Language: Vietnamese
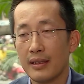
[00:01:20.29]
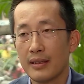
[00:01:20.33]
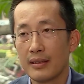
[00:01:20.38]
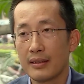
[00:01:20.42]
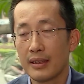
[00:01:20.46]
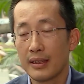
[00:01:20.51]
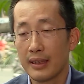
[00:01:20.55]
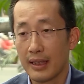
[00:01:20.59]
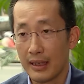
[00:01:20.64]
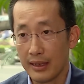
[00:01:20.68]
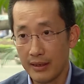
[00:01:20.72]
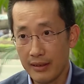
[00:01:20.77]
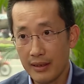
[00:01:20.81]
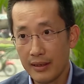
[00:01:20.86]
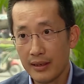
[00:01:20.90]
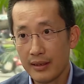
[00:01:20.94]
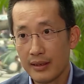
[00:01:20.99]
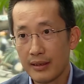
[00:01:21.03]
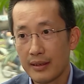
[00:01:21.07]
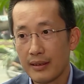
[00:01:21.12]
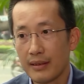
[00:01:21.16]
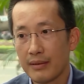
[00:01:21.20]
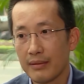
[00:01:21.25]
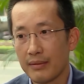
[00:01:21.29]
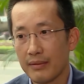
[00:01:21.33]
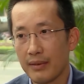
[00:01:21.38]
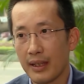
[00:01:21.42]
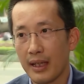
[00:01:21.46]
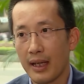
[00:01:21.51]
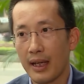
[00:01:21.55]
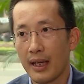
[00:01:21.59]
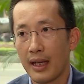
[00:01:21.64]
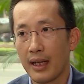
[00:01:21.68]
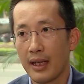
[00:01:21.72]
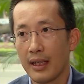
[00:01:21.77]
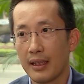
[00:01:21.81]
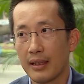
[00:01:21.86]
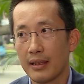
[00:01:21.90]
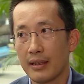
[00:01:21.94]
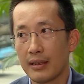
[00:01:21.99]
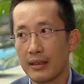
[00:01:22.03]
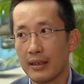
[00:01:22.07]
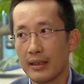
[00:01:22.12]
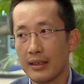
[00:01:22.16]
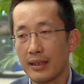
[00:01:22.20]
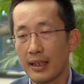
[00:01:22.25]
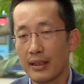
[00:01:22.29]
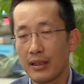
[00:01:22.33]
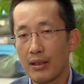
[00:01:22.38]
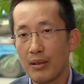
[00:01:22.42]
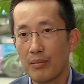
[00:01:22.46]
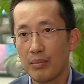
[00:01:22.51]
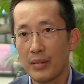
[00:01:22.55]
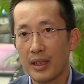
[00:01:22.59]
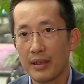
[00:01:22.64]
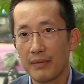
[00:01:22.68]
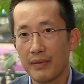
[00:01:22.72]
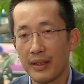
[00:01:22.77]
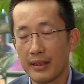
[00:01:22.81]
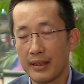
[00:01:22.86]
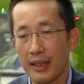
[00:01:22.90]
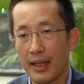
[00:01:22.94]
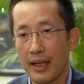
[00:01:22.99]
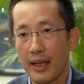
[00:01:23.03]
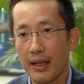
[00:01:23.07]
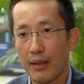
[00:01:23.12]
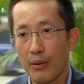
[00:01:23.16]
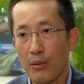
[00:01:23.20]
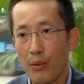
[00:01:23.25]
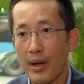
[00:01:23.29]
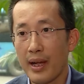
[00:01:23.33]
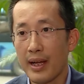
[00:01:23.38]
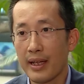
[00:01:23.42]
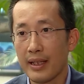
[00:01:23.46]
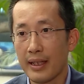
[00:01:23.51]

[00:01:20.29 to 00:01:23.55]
trên cả nước và người dân không cần phải ra quầy